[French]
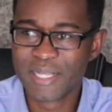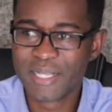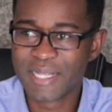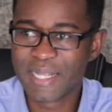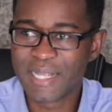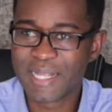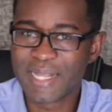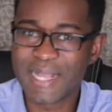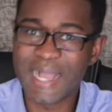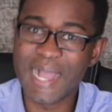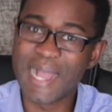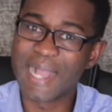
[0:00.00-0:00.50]

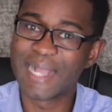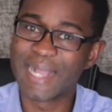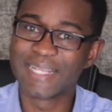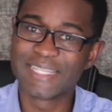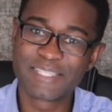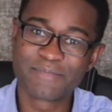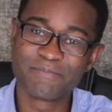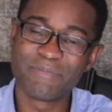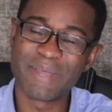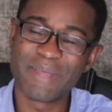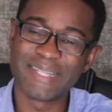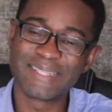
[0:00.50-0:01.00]

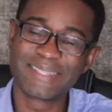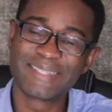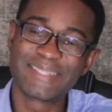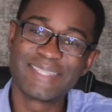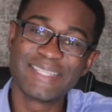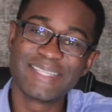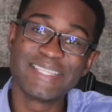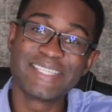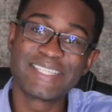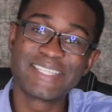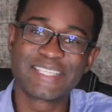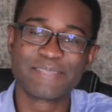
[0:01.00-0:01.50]

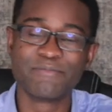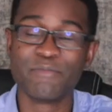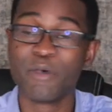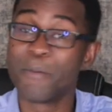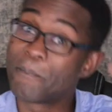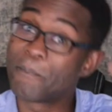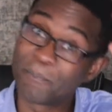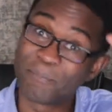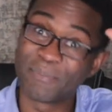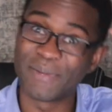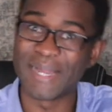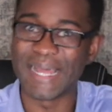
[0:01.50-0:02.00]
charismatisme
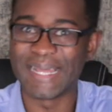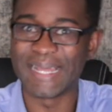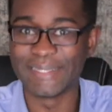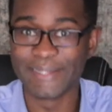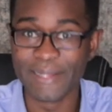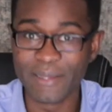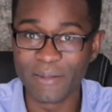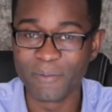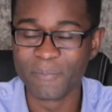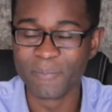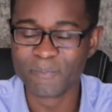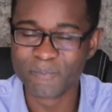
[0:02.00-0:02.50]
planant,
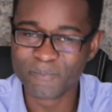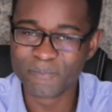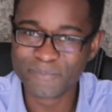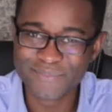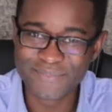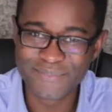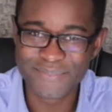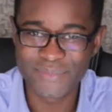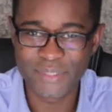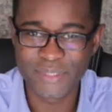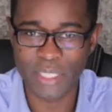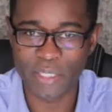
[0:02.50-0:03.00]

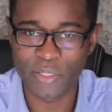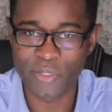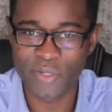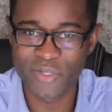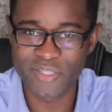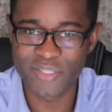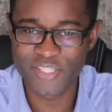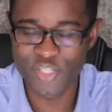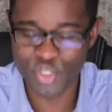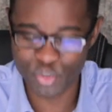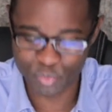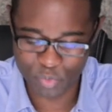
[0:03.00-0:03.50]
d'accord, si
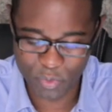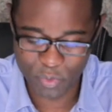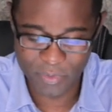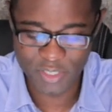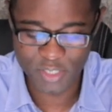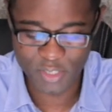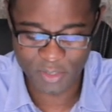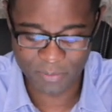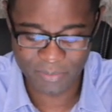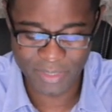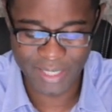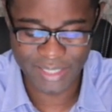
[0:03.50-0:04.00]
je peux
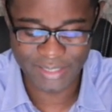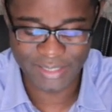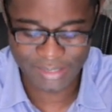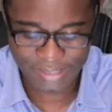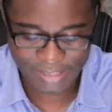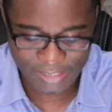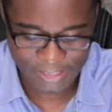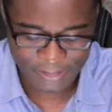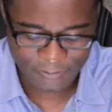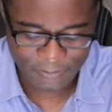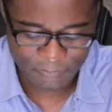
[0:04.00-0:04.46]
m'exprimer ainsi.